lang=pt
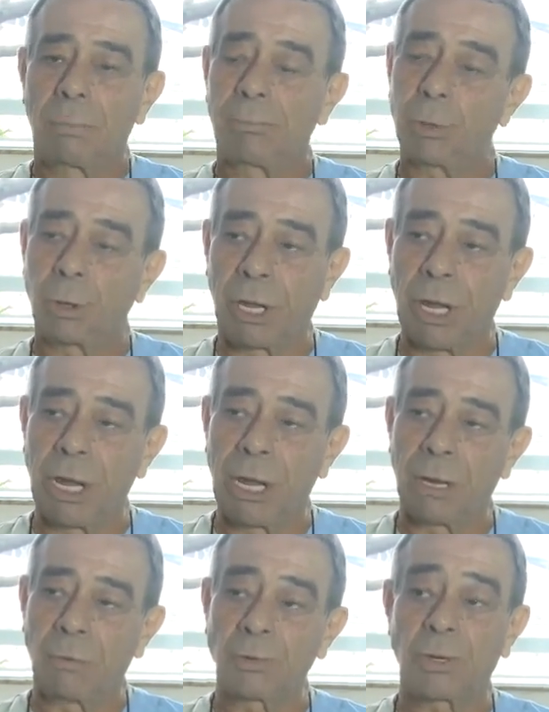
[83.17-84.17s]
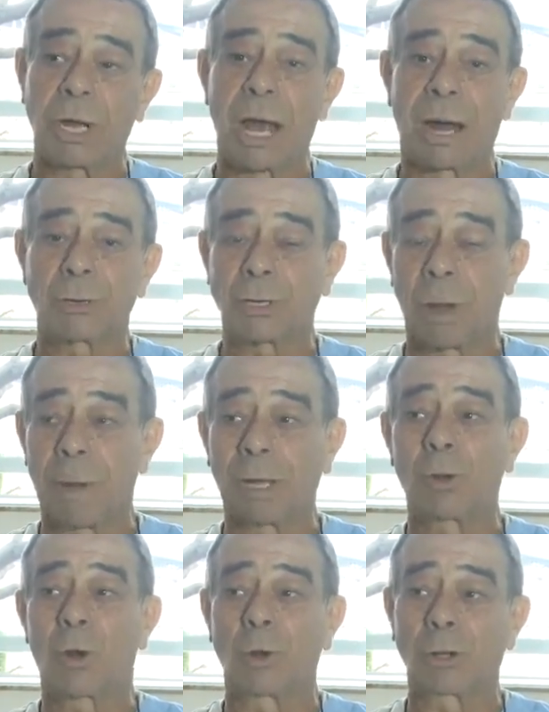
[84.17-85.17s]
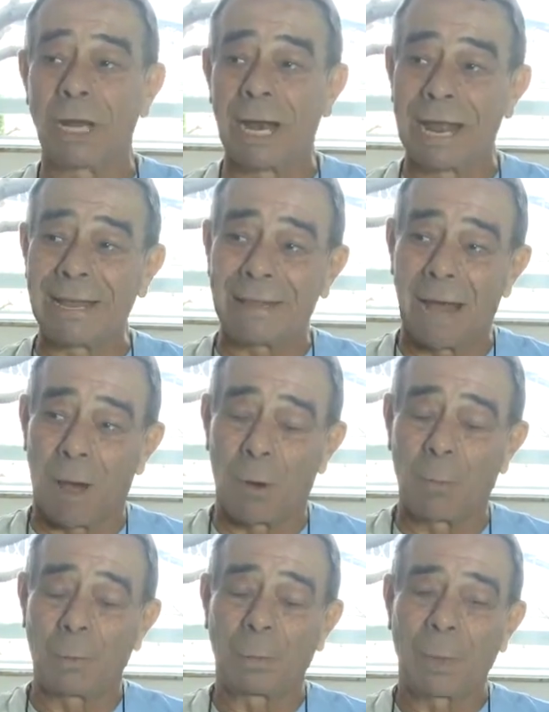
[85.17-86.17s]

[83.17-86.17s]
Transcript: por dia, um cigarro chamado Continental.